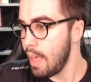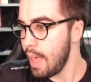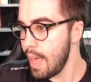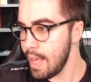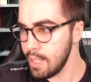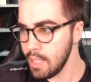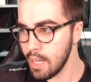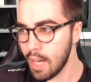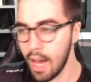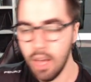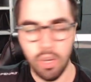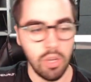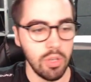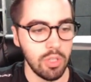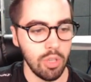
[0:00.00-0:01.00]
Essa
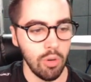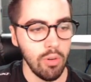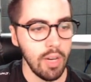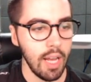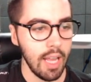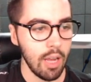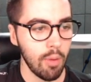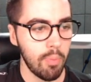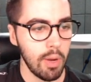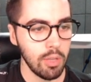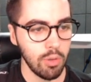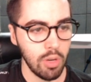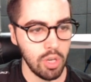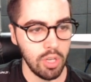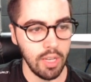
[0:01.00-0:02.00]
caixa de som, galera, o
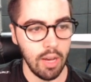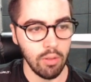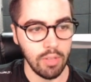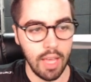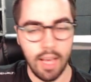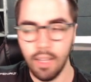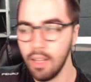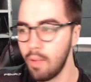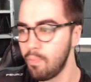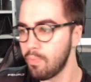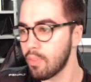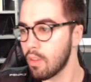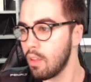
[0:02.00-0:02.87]
preço original dela,